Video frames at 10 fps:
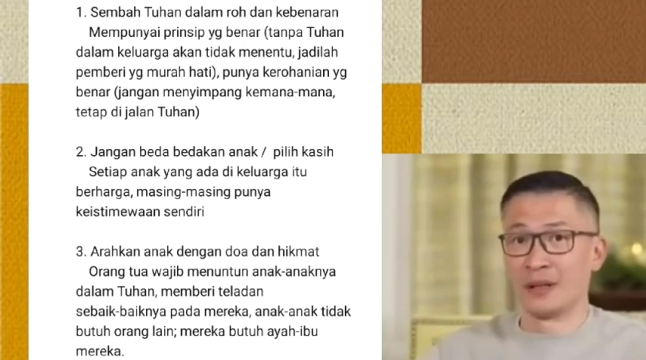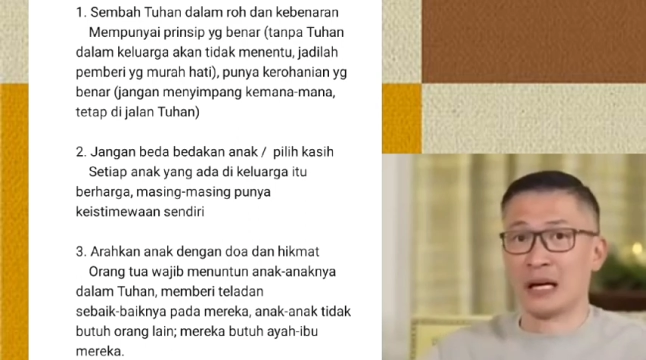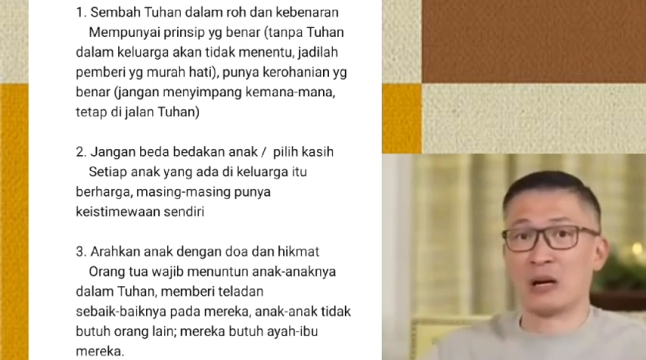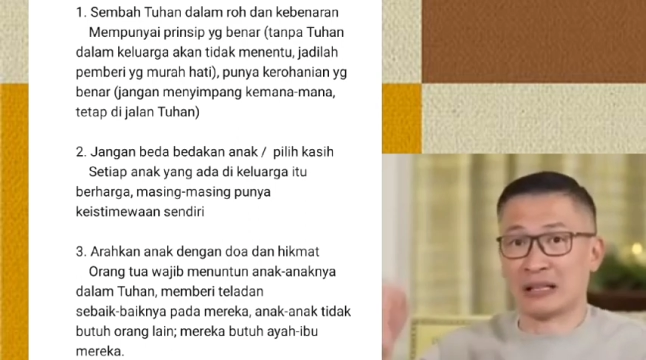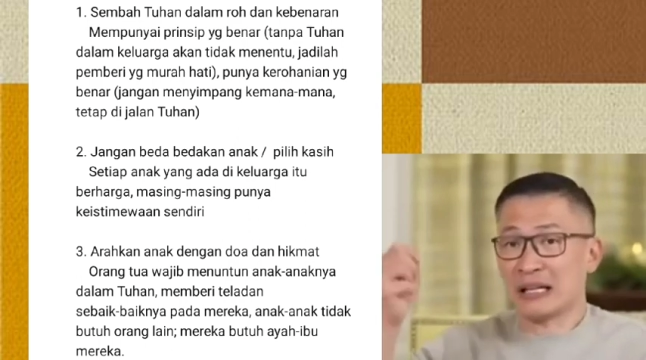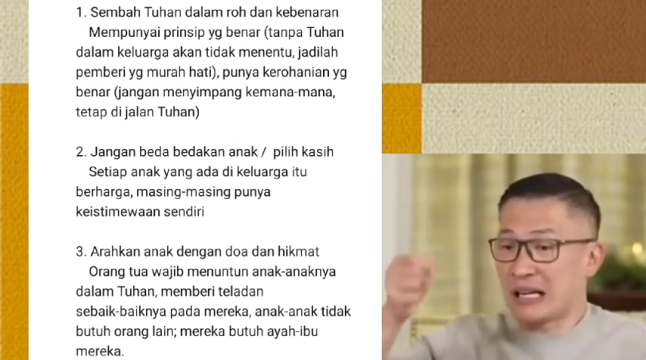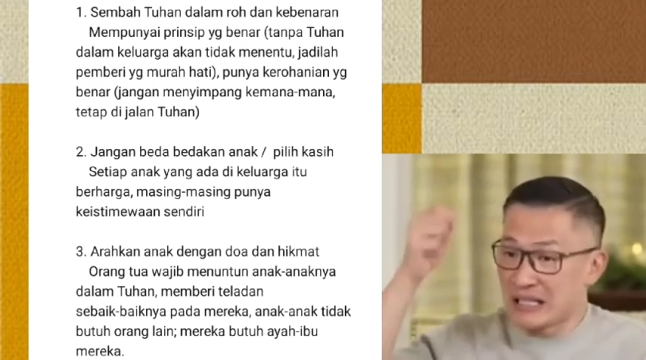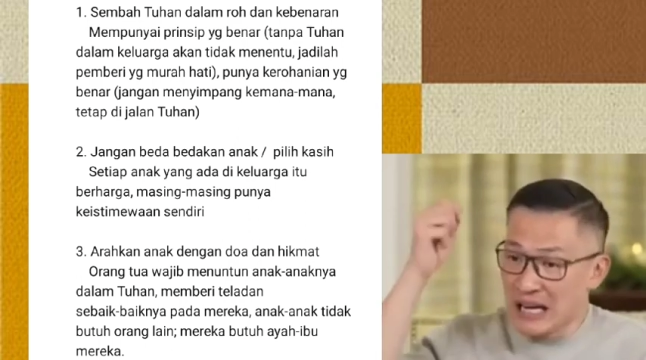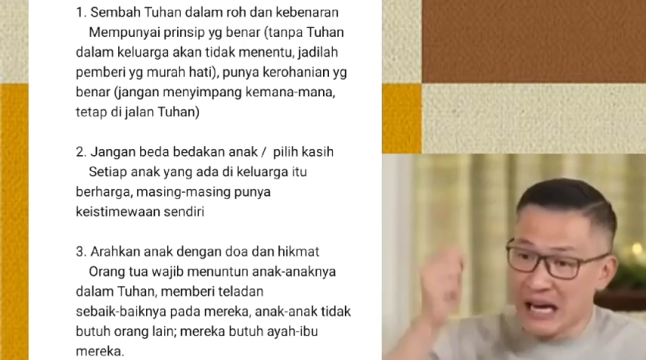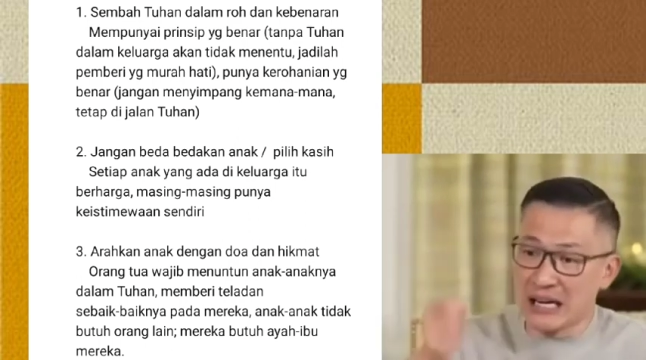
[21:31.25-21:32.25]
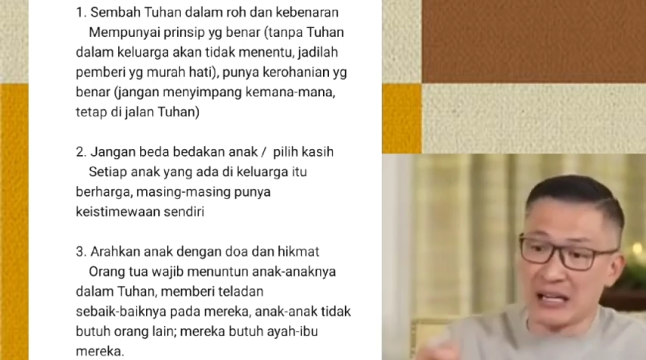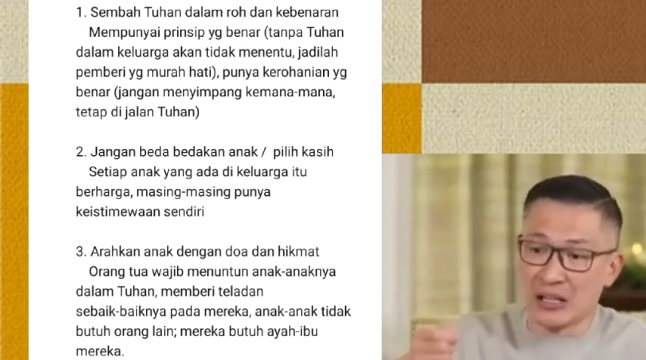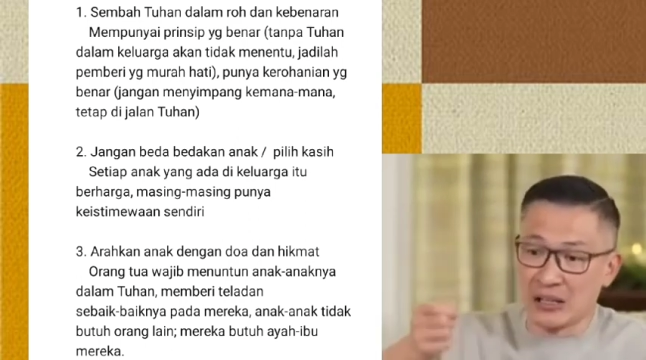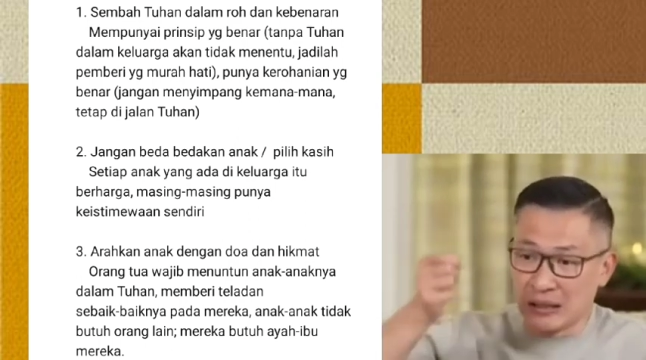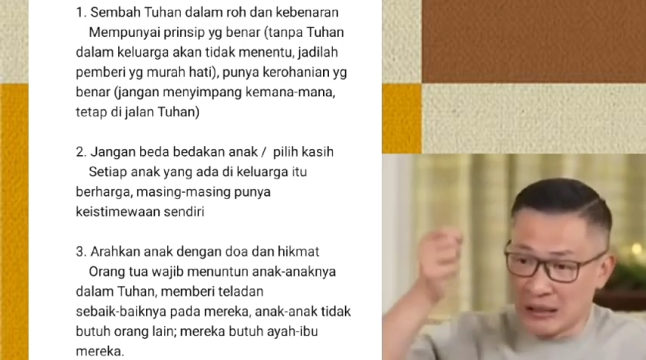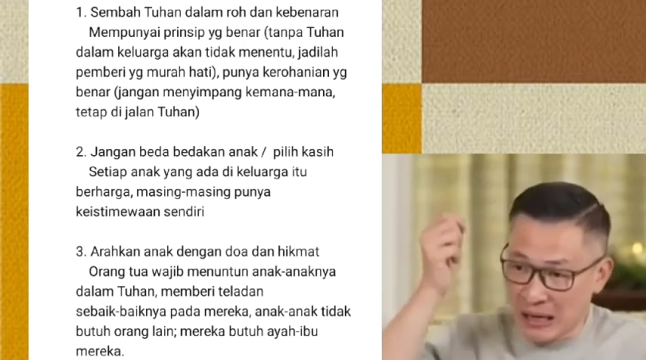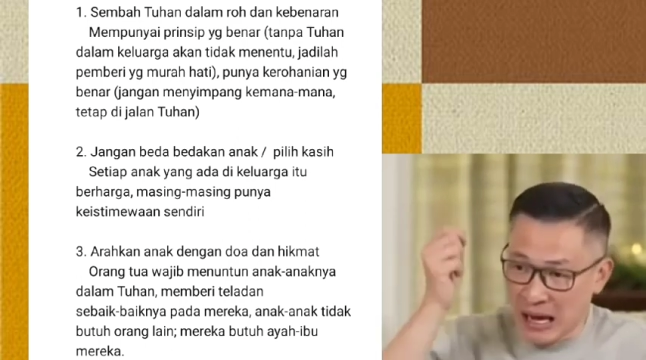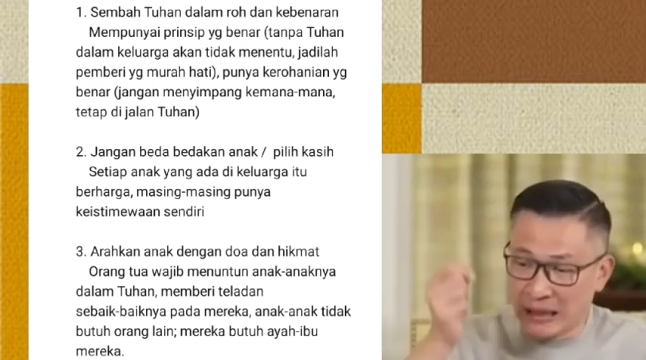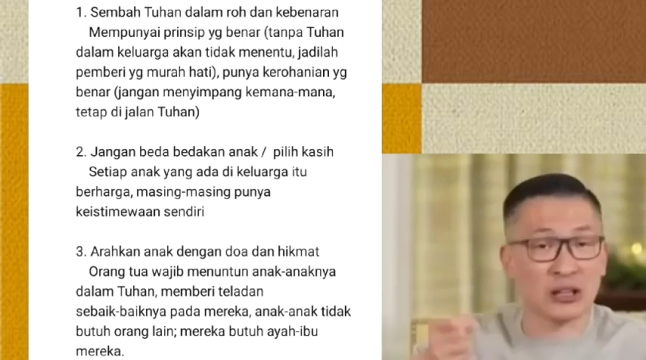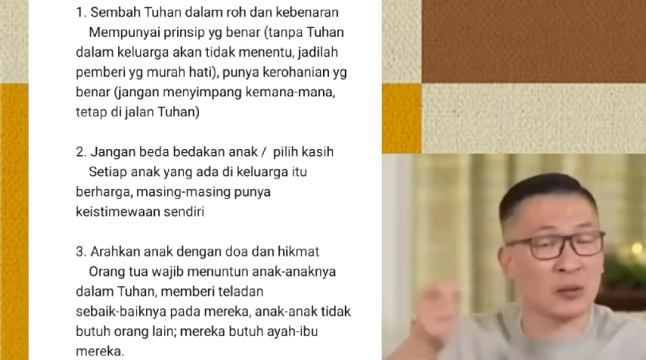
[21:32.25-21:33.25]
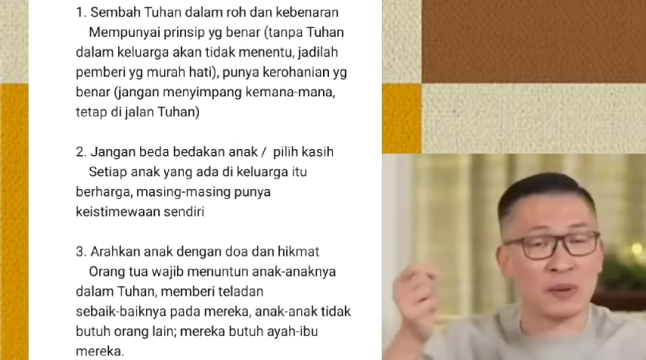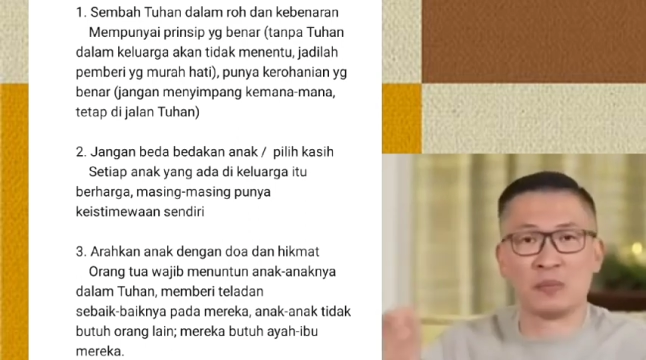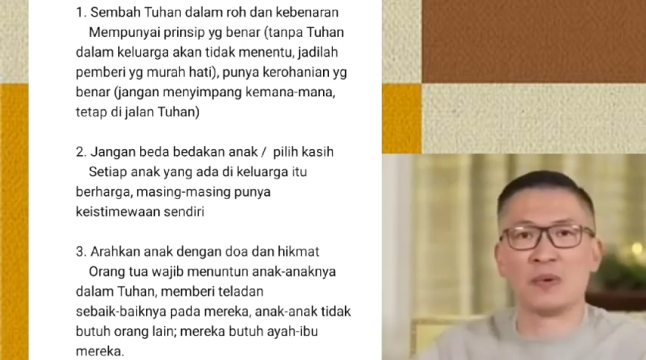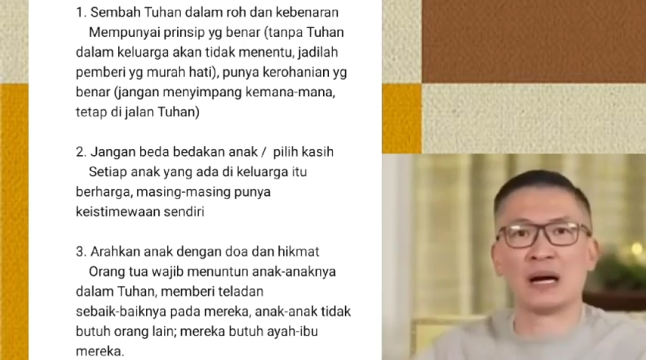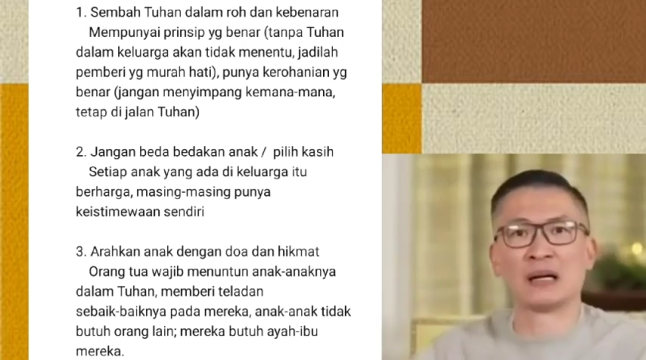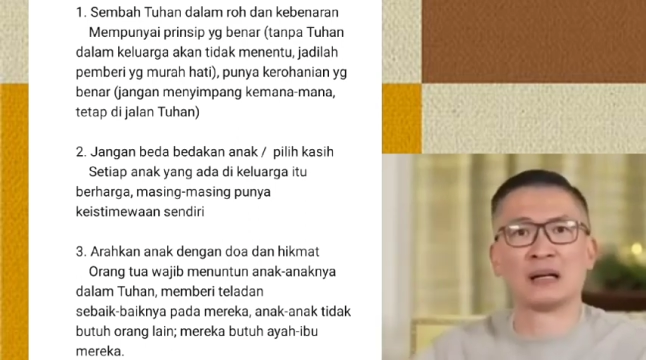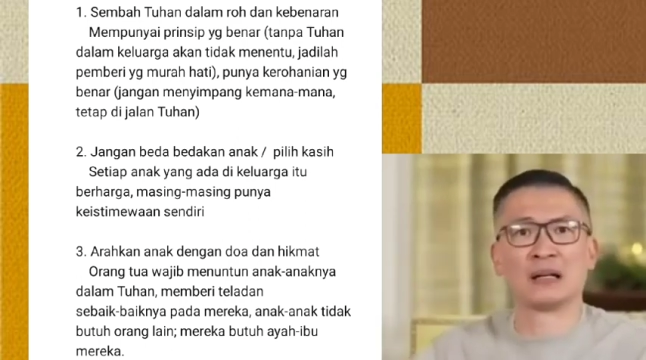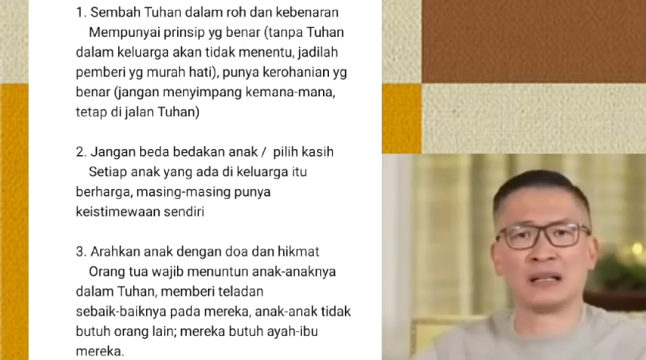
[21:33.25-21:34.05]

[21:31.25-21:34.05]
Kalau kita dikasih anak, laki atau perempuan,